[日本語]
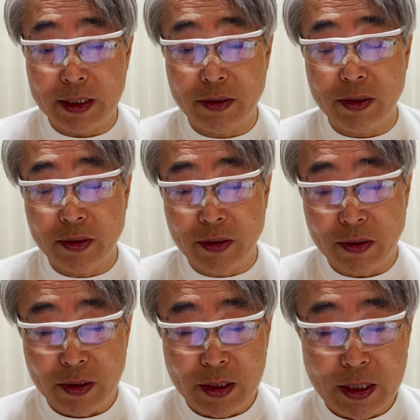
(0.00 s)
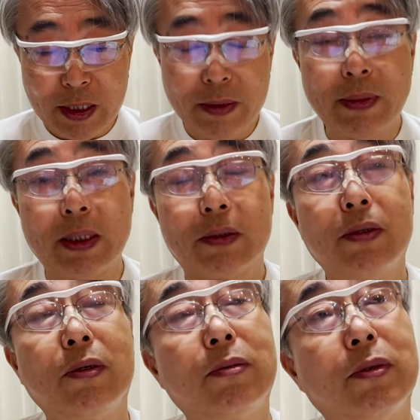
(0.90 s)
それと、まあ、昨
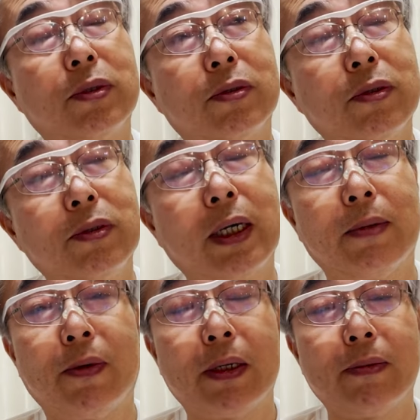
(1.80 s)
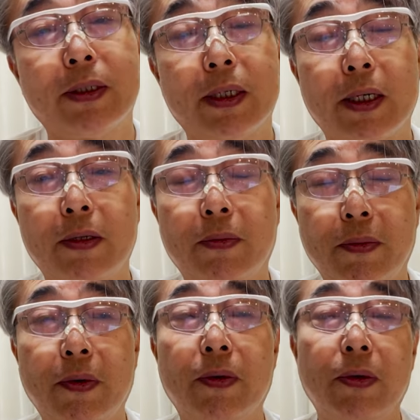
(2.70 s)
日もちょっと言ったかもわかりませんけど
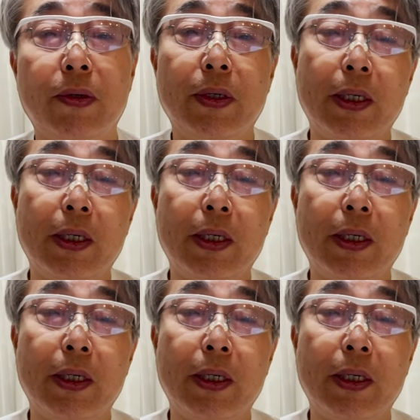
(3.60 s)
も、